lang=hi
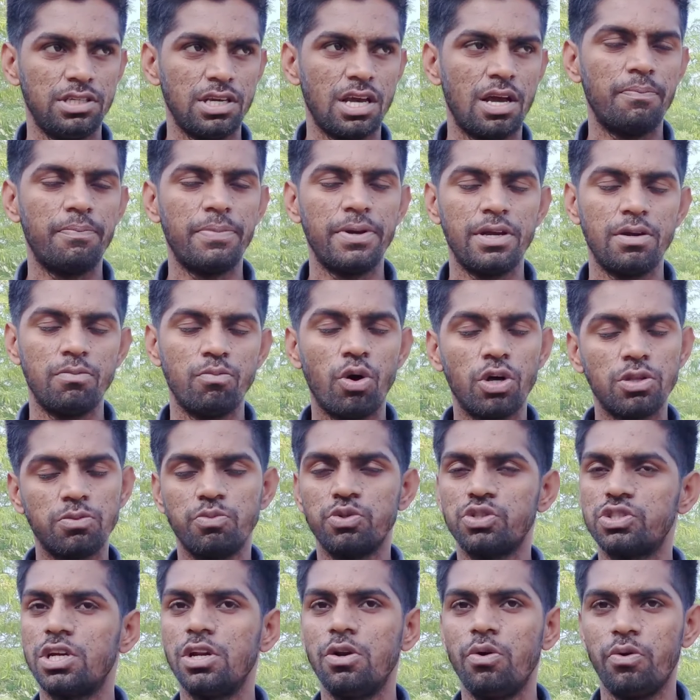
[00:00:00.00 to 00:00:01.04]
यहाँ पे बहुत
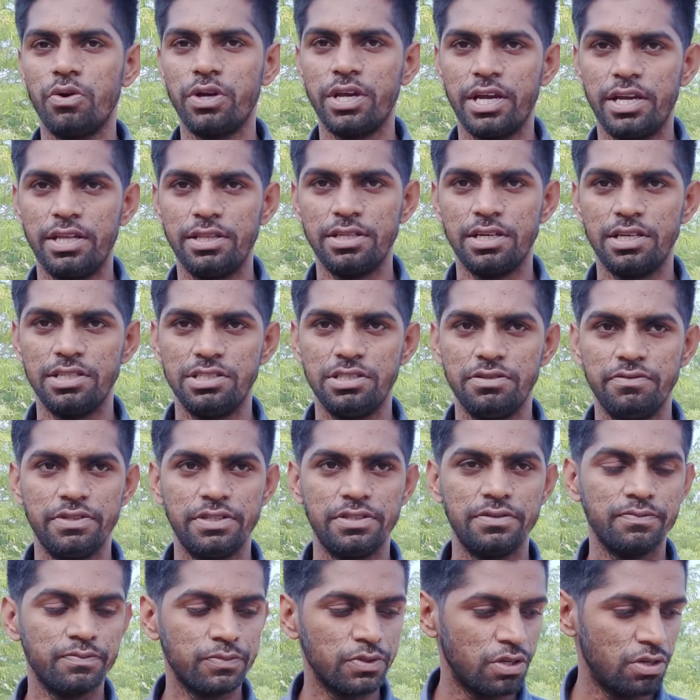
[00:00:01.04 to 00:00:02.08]
मुश्किल हो गया है इनका
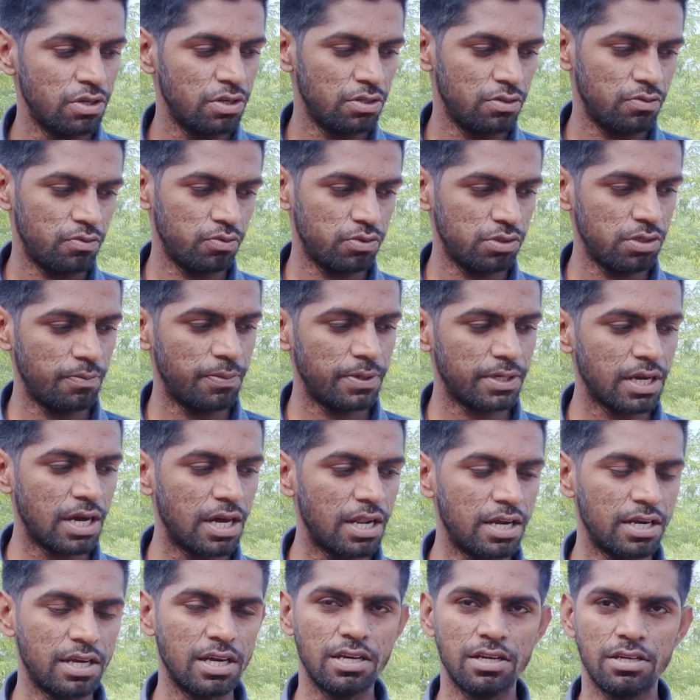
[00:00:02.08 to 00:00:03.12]
जीवन उसी
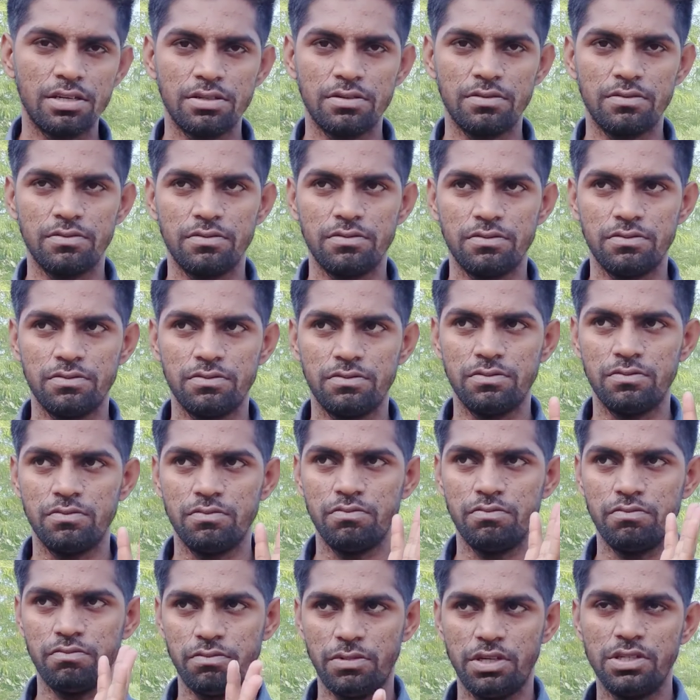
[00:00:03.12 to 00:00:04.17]
प्रकार अगर
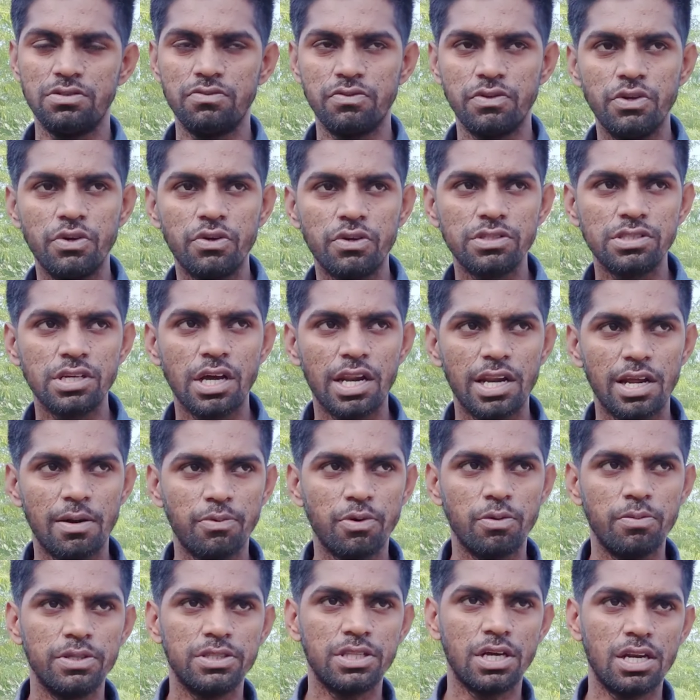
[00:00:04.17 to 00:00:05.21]
मैं इस वीडियो के सहारे
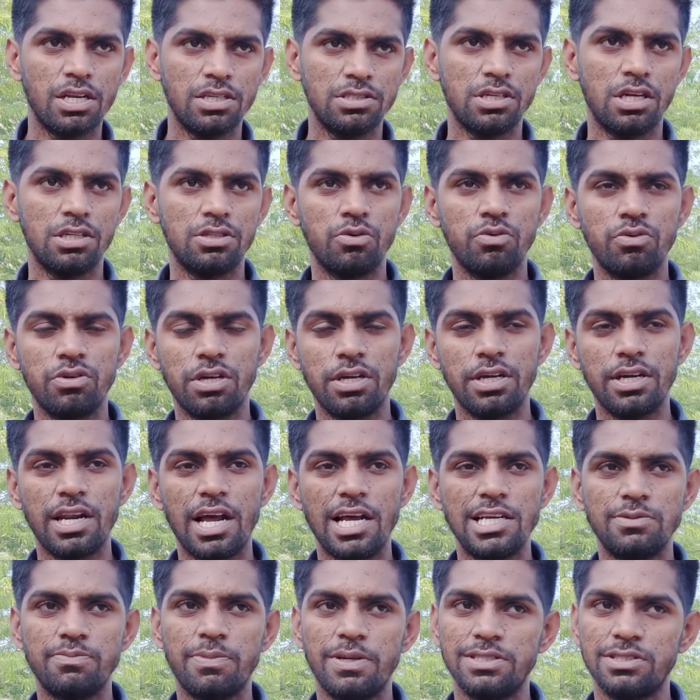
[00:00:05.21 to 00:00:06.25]
आपको बताना चाहता हूँ कि अगर
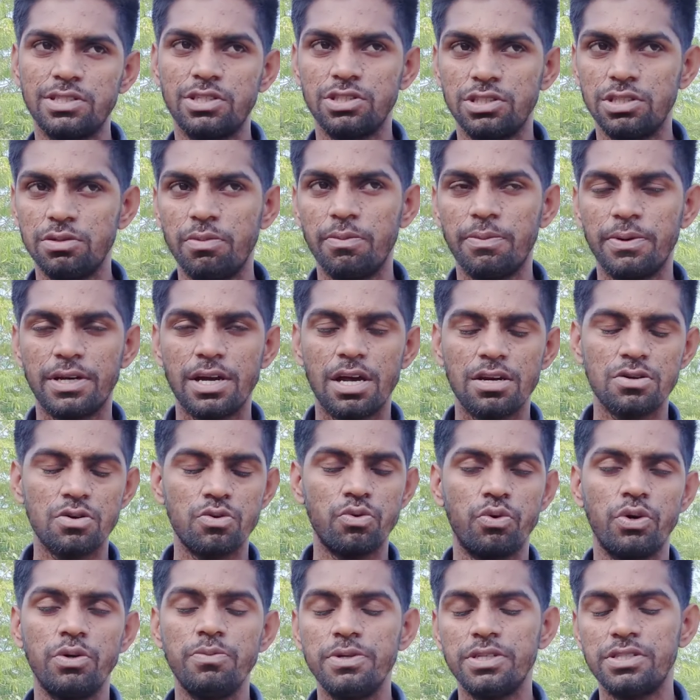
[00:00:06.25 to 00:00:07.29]
आसपास किसी भी प्रकार
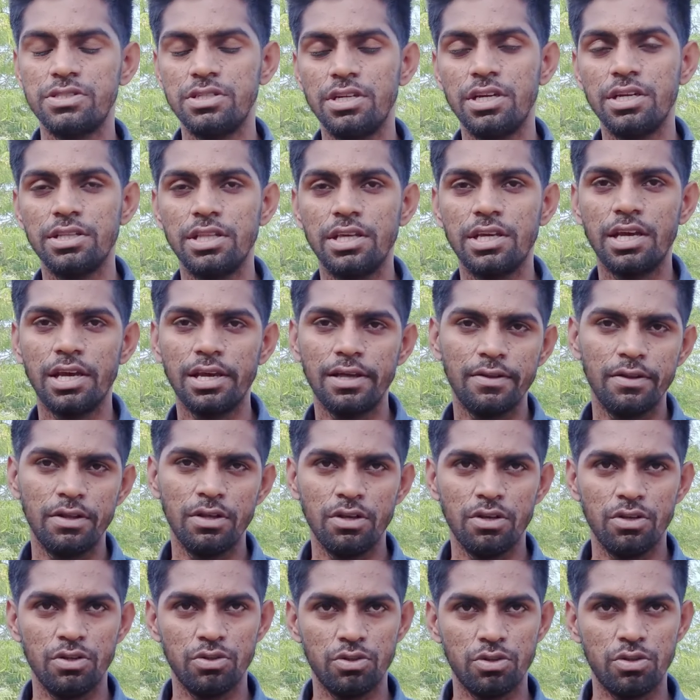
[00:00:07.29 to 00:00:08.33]
को कोई भी स्नैक दिखे
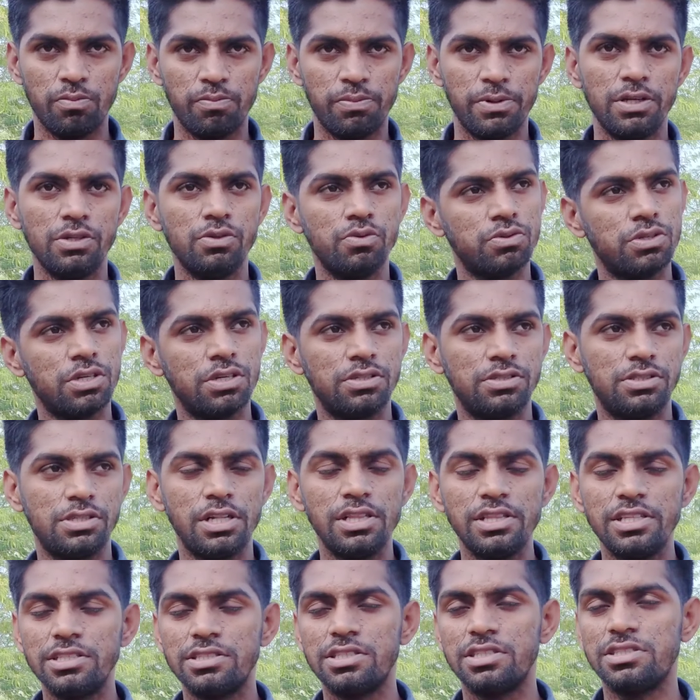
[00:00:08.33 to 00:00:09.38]
तो प्लीज़ उसे
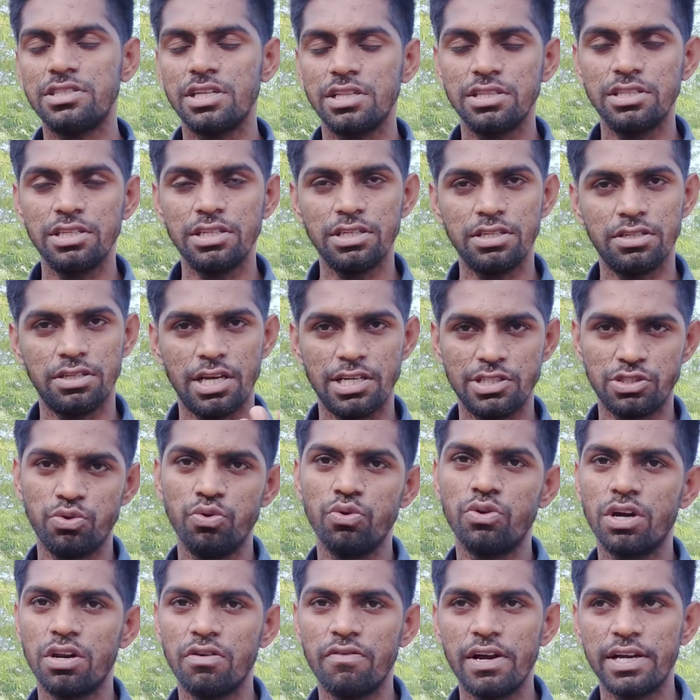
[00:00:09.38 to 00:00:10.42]
जल्दी से जल्दी
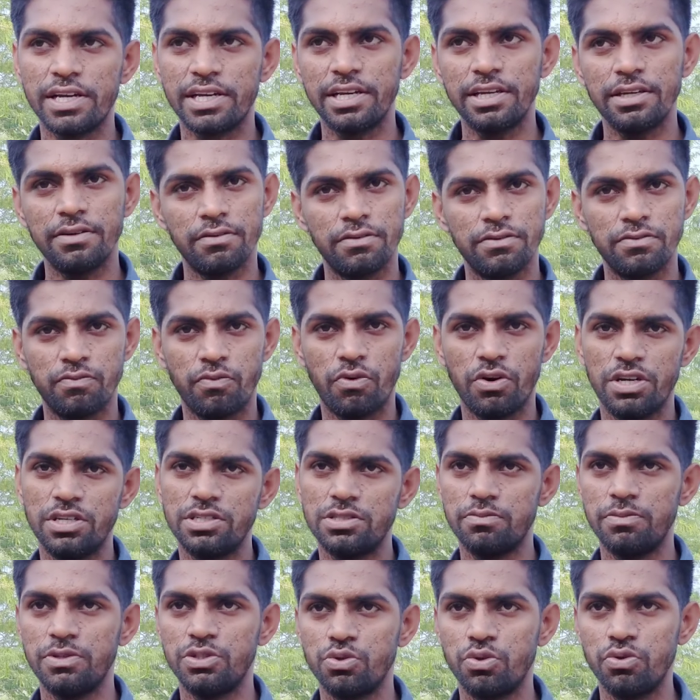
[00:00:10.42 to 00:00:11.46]
रेस्क्यू करवा के
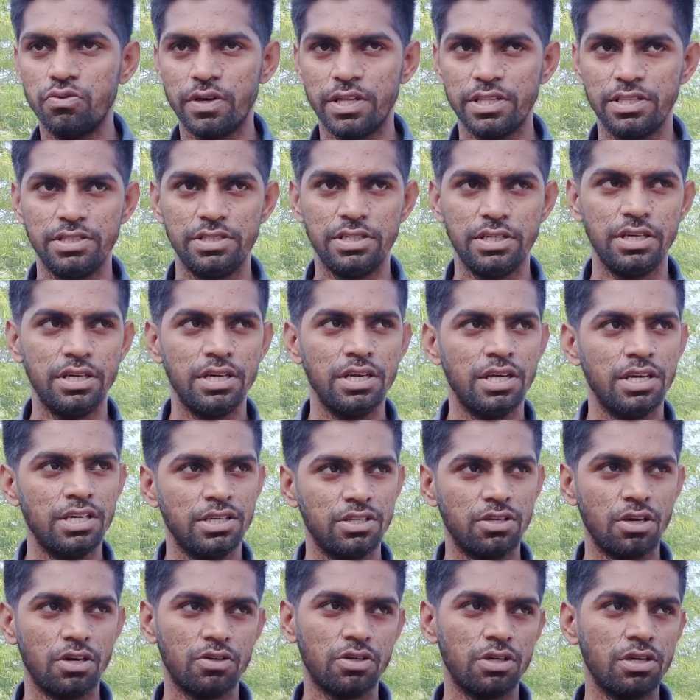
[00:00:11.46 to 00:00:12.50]
फॉरेस्ट में छुड़वा दीजिए
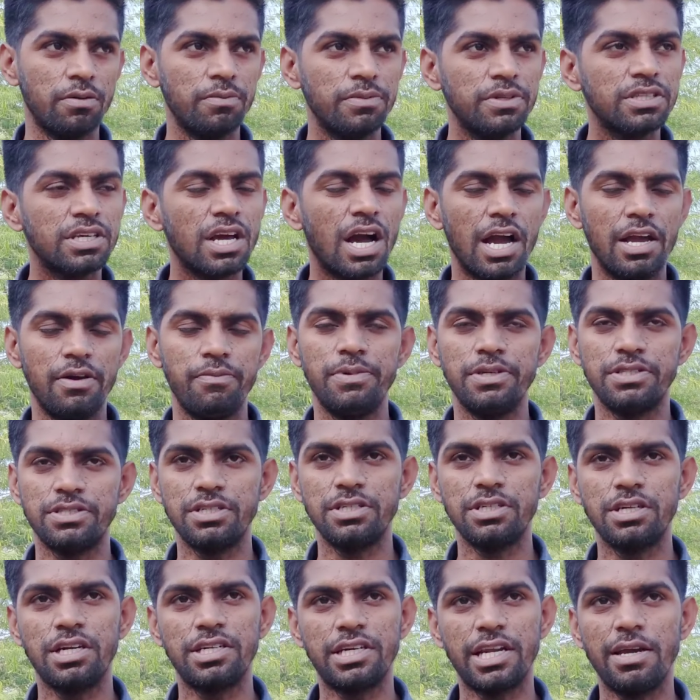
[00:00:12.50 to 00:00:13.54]
क्योंकि अब इनका
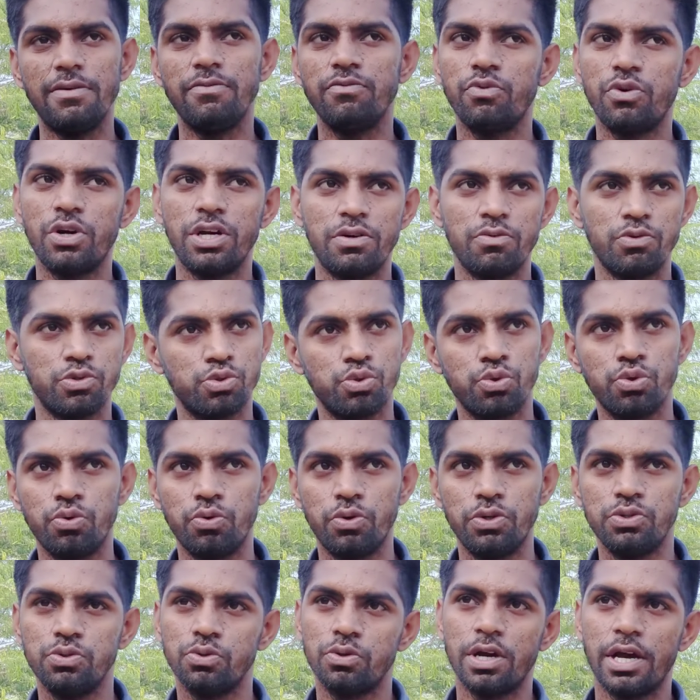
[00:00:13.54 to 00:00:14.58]
हाइब्रेशन का टाइम वो है वो
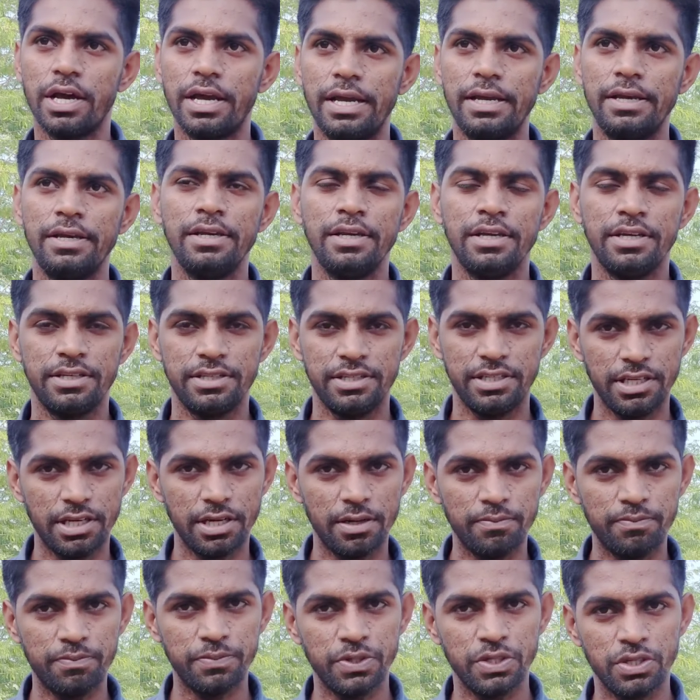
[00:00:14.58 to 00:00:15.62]
शुरू हो चुका है ये
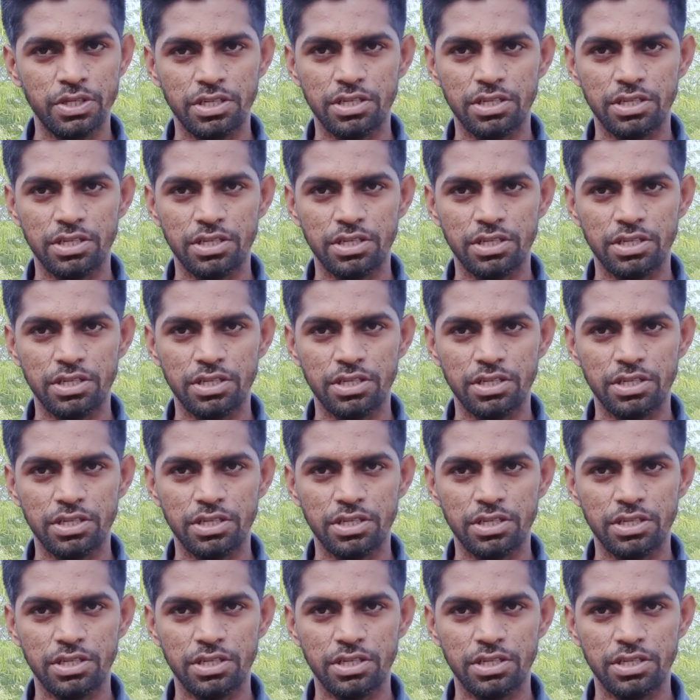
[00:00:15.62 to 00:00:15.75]
अब